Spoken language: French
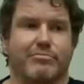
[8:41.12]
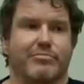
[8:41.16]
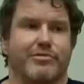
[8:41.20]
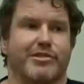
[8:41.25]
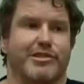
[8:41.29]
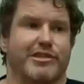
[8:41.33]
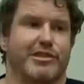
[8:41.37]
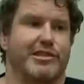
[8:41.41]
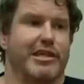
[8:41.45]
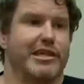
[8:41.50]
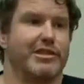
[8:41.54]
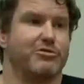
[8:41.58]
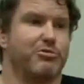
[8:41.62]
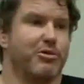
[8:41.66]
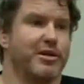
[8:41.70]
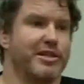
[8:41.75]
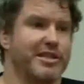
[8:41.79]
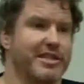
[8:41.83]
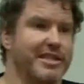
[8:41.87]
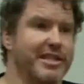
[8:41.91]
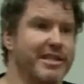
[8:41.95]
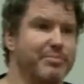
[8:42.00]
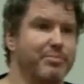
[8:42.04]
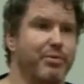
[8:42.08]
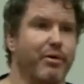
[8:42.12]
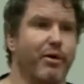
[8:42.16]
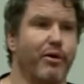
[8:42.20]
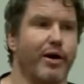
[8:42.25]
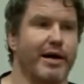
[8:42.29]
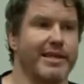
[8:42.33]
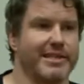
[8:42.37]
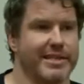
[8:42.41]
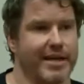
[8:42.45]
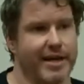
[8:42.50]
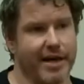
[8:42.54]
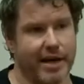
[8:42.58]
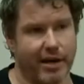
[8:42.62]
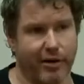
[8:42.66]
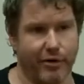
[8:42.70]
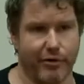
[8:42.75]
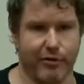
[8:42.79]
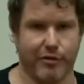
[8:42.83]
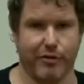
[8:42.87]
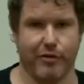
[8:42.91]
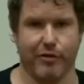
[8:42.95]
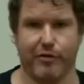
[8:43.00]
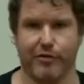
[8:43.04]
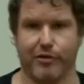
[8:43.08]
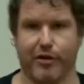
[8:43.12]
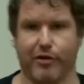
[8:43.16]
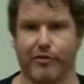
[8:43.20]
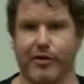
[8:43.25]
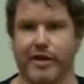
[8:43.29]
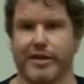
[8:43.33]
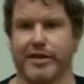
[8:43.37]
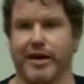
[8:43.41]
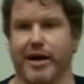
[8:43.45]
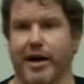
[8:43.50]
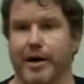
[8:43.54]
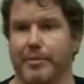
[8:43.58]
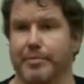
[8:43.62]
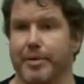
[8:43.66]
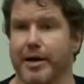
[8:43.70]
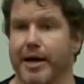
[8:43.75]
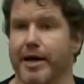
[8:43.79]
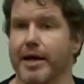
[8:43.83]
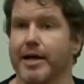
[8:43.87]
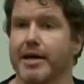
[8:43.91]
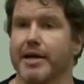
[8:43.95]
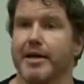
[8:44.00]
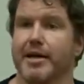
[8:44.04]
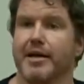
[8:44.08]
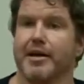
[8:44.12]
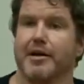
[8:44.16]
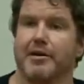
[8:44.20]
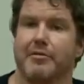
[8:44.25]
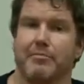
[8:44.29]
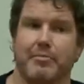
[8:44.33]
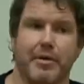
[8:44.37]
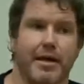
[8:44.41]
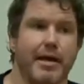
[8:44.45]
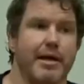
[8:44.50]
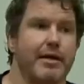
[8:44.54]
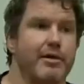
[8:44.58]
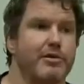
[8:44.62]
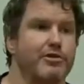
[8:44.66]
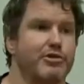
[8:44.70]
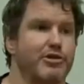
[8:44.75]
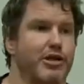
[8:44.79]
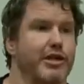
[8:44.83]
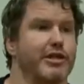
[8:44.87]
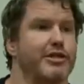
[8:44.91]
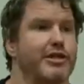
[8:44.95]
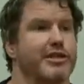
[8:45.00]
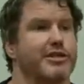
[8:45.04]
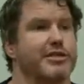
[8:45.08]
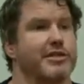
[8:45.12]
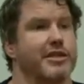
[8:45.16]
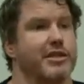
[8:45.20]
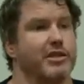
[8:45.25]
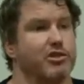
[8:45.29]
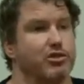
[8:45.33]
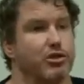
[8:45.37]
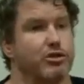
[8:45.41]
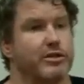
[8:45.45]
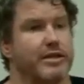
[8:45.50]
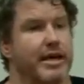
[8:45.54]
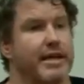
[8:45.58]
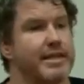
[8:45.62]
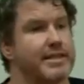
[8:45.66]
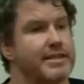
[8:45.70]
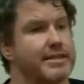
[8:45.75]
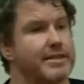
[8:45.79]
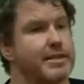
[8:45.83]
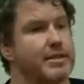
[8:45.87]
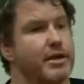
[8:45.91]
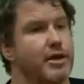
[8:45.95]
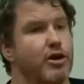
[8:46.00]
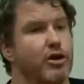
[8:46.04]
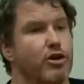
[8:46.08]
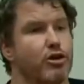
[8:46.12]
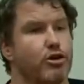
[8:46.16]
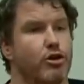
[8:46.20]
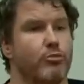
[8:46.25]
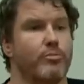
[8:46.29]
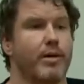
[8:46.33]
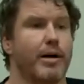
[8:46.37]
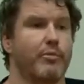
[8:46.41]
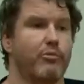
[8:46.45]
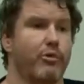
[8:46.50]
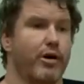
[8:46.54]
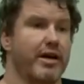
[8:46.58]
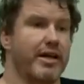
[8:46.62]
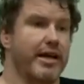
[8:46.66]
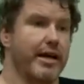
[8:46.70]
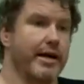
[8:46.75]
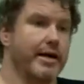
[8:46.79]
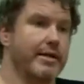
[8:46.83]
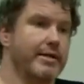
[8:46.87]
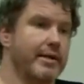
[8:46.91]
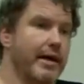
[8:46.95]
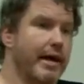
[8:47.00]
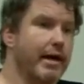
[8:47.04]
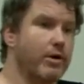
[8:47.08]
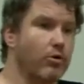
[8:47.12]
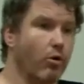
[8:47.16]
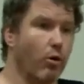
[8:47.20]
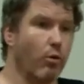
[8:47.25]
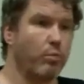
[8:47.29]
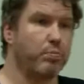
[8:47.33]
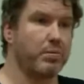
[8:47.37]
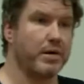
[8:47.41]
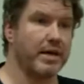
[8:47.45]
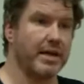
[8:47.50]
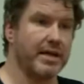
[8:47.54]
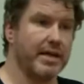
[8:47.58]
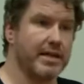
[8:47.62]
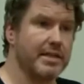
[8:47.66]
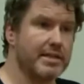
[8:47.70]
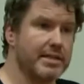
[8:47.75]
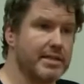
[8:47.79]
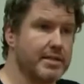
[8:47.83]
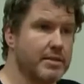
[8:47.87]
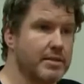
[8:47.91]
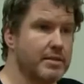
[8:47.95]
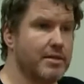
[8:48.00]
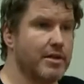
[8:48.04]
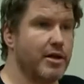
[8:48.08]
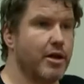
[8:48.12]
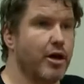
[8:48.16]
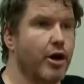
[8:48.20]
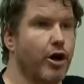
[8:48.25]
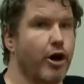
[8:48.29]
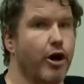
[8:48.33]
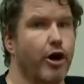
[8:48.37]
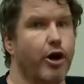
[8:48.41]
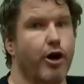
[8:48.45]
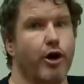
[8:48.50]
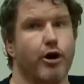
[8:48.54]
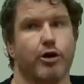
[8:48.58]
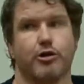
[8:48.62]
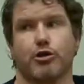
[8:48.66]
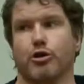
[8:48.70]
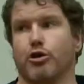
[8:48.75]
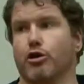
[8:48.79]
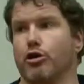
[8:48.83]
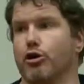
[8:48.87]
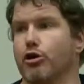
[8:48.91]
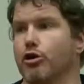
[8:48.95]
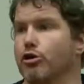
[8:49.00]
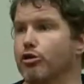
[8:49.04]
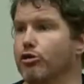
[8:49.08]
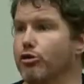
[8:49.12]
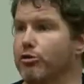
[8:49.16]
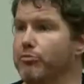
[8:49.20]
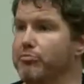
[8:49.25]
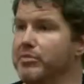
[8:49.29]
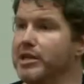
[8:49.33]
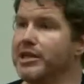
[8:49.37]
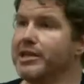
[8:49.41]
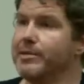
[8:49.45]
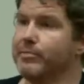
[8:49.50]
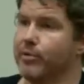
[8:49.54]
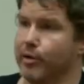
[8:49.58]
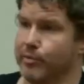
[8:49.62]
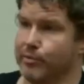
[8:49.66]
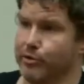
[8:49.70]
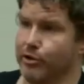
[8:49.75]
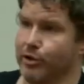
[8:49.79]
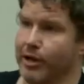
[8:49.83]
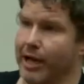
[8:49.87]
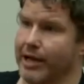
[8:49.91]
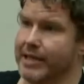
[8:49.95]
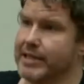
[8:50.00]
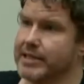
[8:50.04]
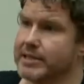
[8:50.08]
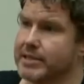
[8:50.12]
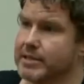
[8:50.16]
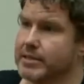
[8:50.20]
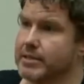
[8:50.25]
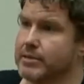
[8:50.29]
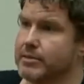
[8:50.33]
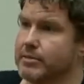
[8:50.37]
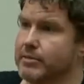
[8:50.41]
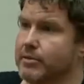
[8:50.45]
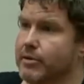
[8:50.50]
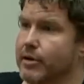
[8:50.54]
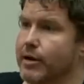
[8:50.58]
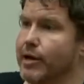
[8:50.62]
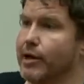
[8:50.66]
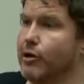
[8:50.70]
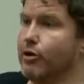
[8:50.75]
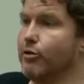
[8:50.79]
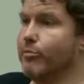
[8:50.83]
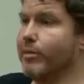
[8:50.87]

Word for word: Je l'ai choisie pour hasard, on, en reviendra après. Mais je teste que ma moyenne est comprise entre le minimum de la liste et le